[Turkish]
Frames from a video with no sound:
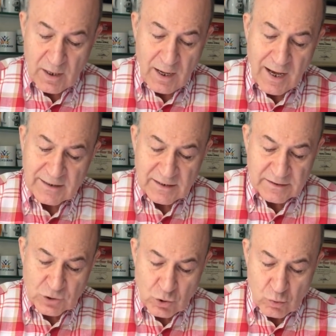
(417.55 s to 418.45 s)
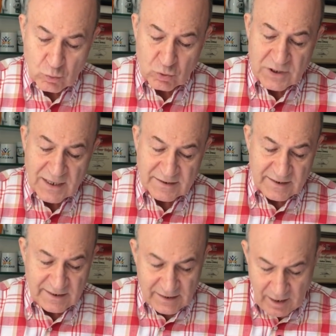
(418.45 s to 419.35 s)
Akla da çok uzak
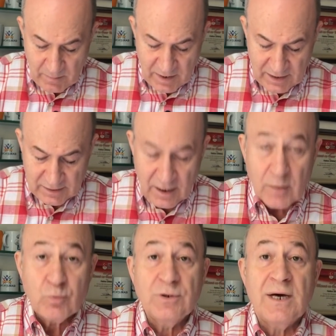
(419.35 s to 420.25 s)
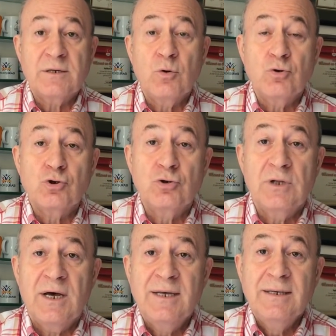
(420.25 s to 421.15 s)
değil ama Halil Akpınar
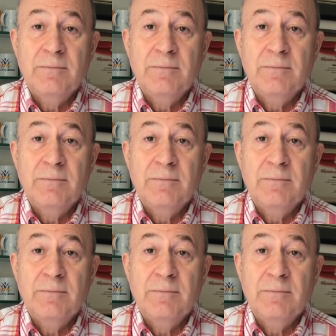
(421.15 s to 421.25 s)
konusunda